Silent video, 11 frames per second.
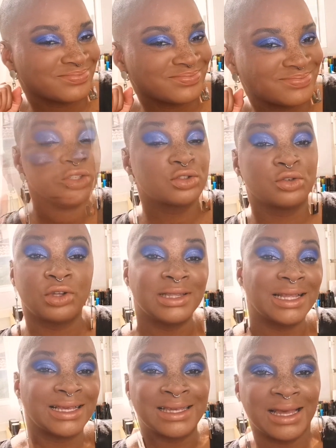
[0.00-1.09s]
Voir ce que donne
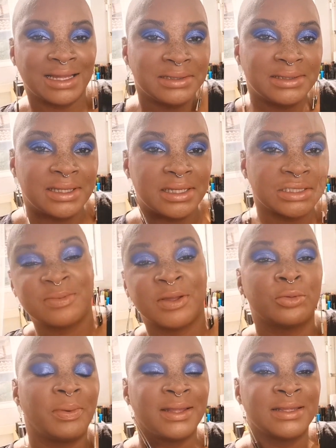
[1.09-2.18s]
la qualité. J'espère
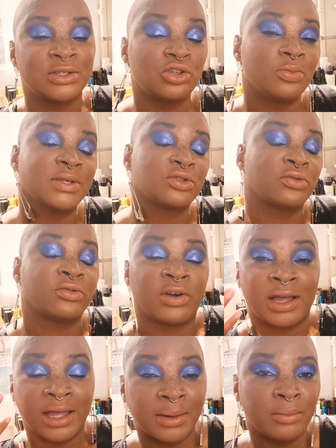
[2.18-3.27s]
ne pas être déçu parce que
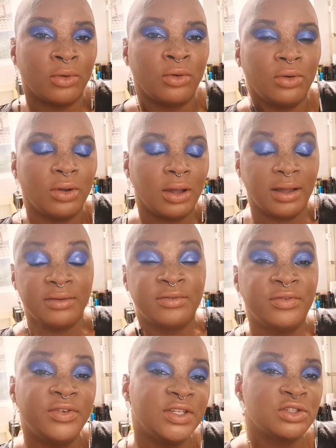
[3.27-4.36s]
vraiment,
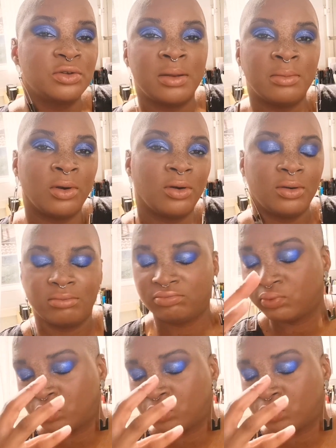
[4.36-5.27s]
visuellement,